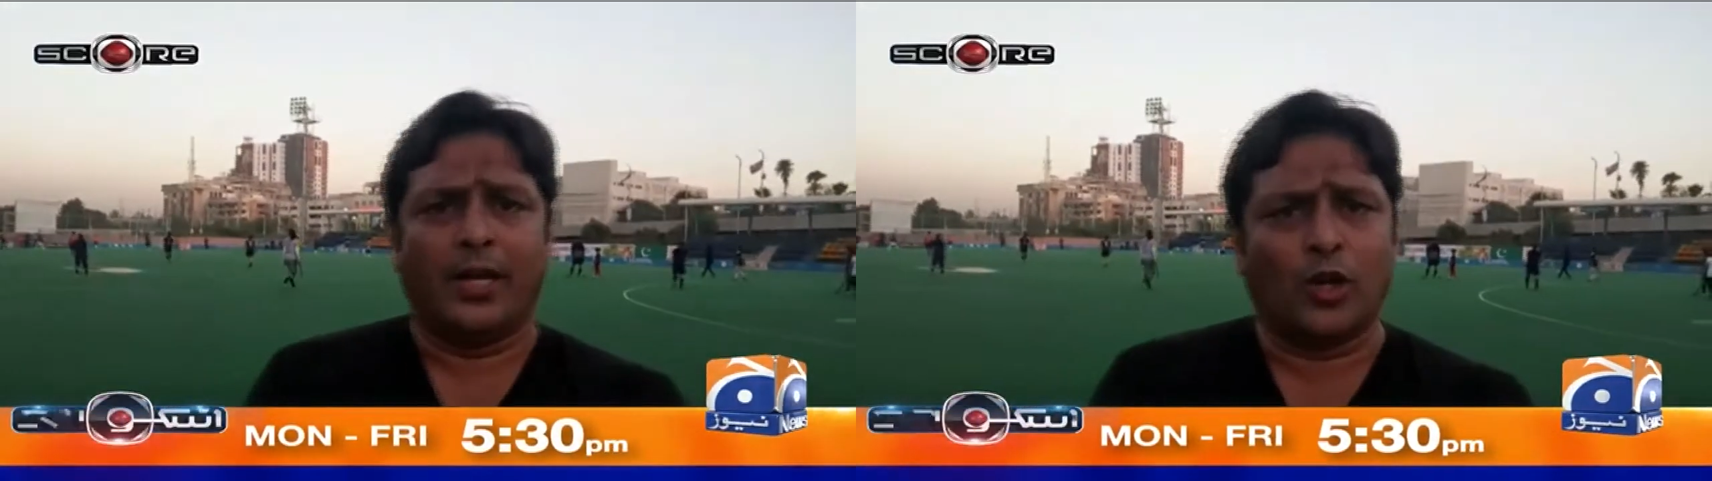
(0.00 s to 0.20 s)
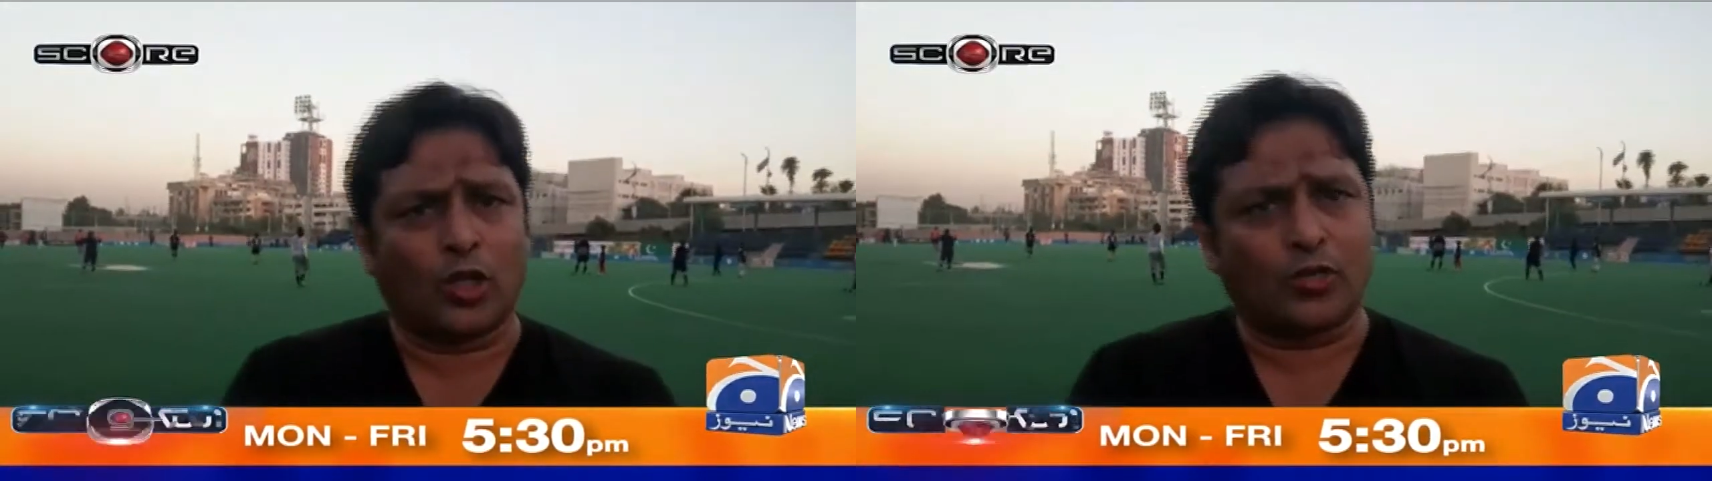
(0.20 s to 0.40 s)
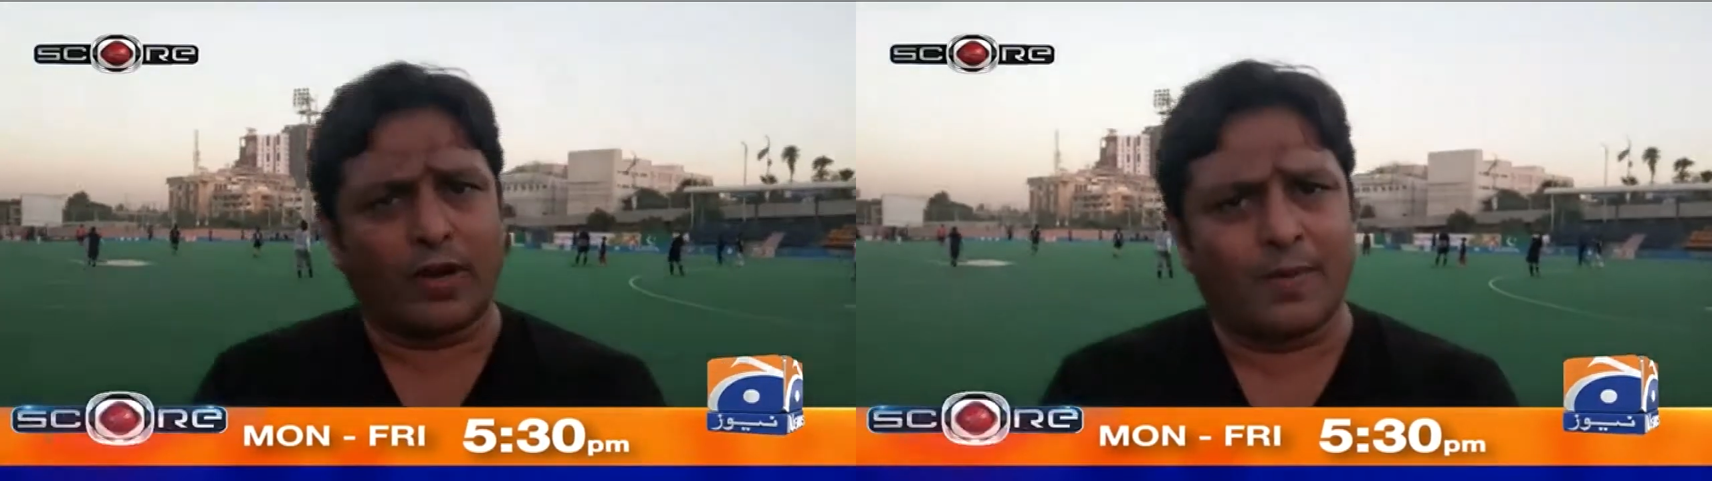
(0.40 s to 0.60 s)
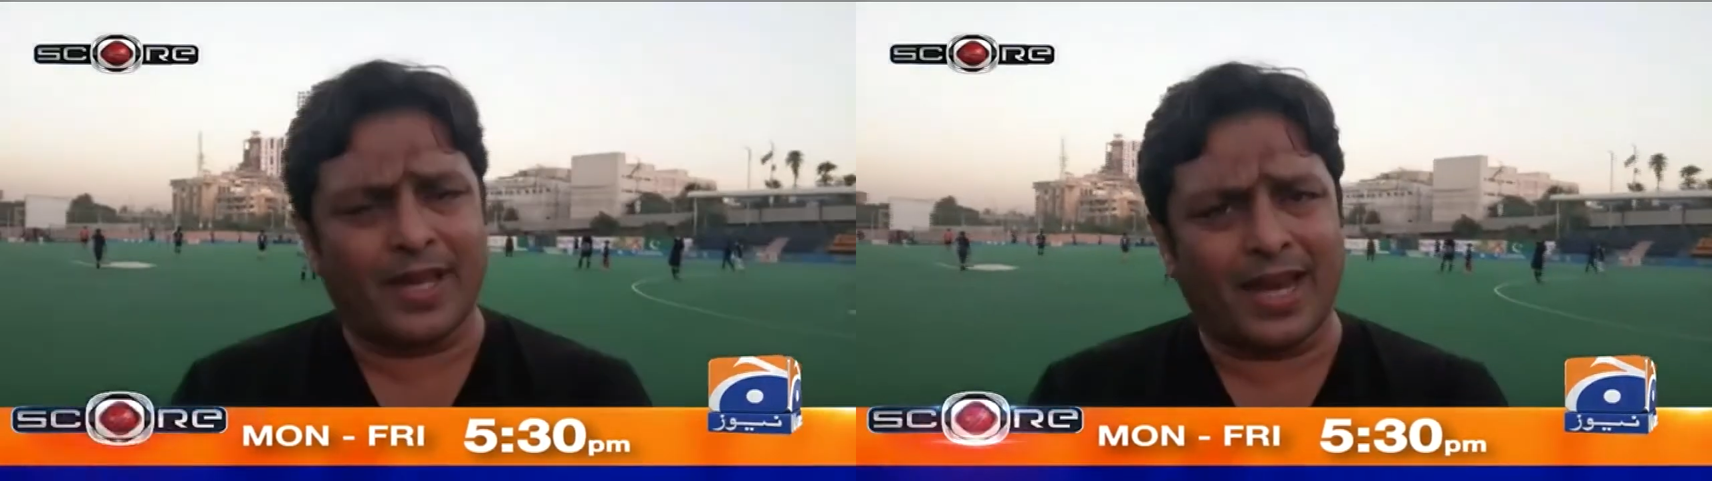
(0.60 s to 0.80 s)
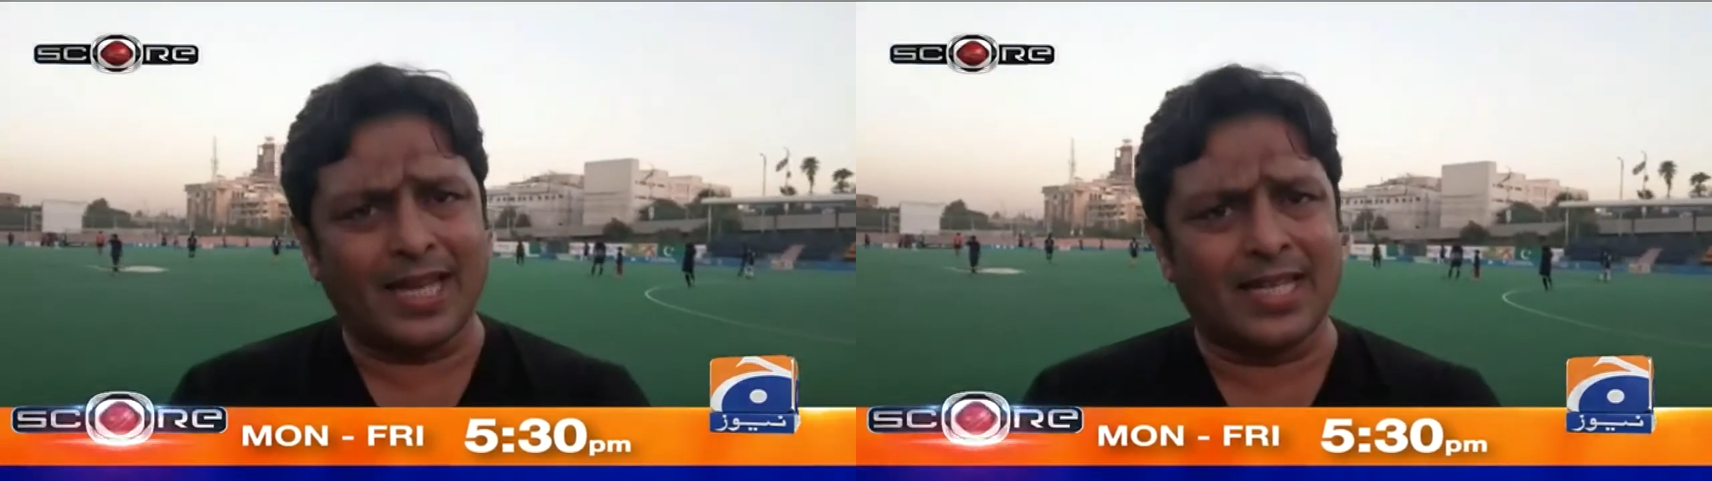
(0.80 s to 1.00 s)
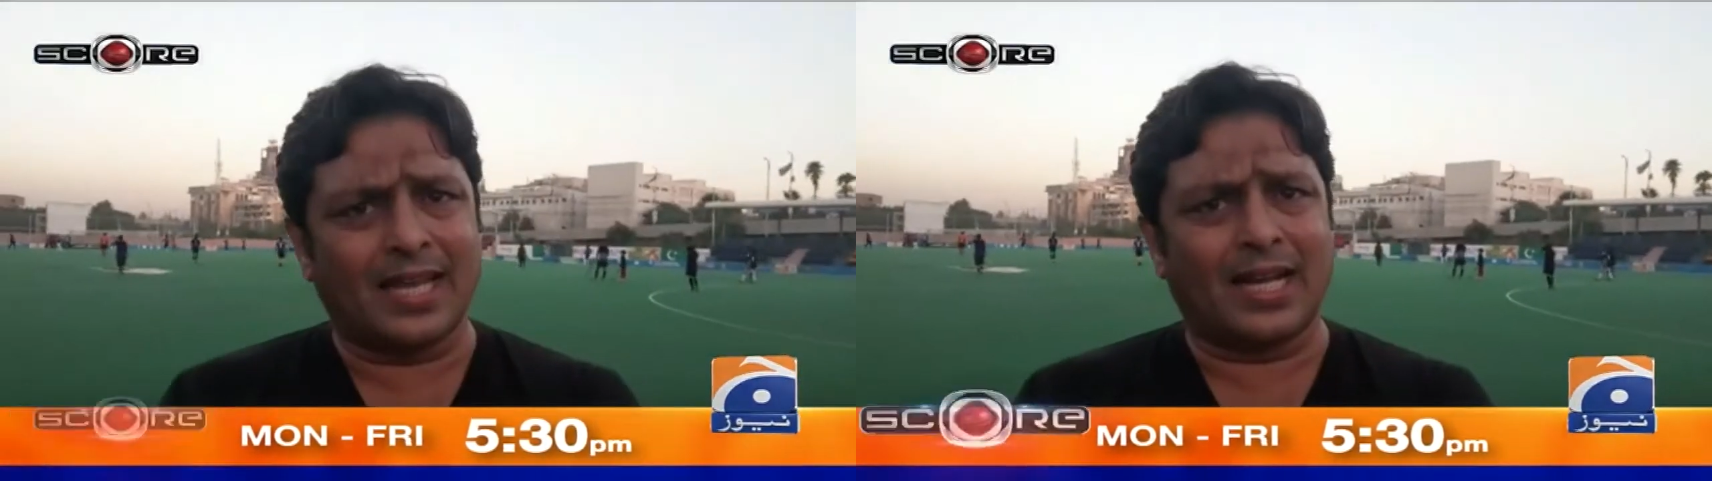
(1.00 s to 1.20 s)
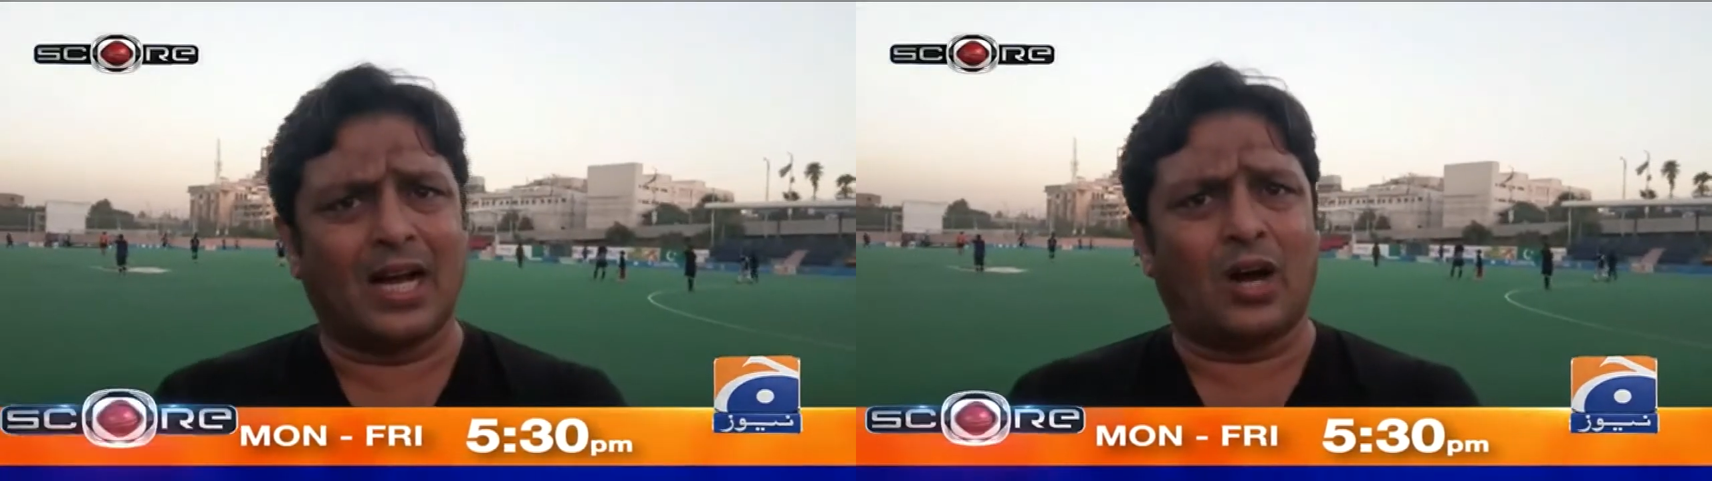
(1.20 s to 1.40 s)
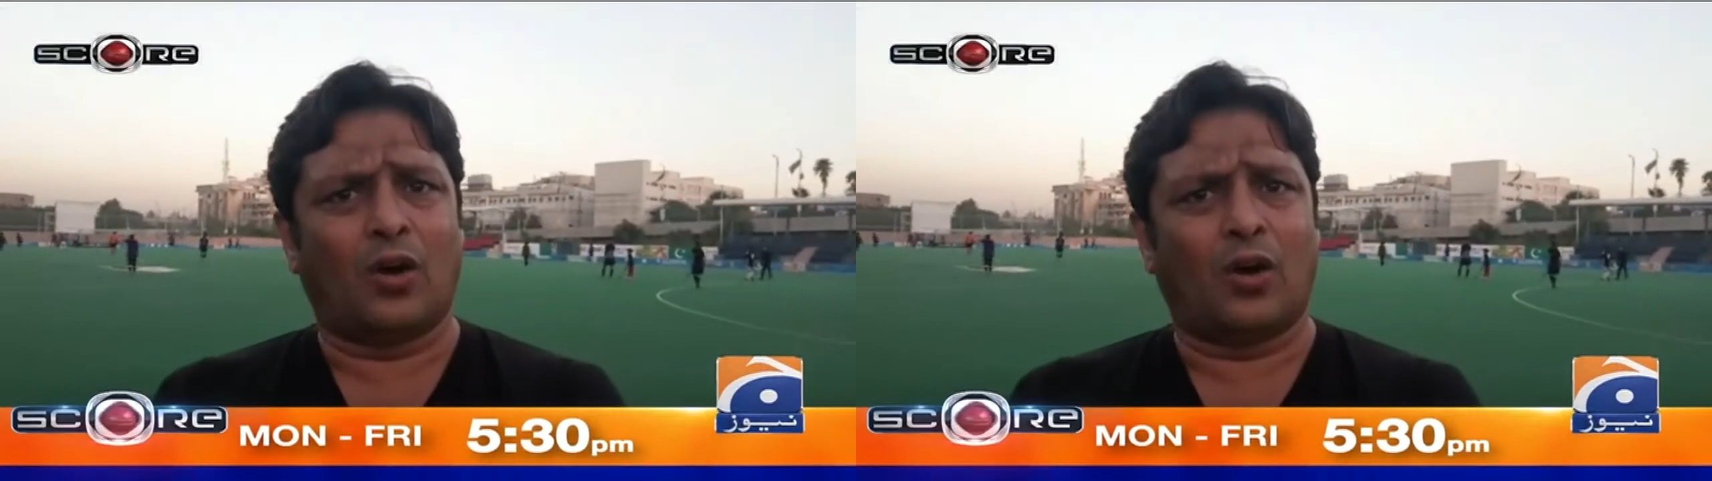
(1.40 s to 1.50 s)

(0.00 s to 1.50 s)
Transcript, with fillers: इंडोरेंस वर्क भी कराया जाएगा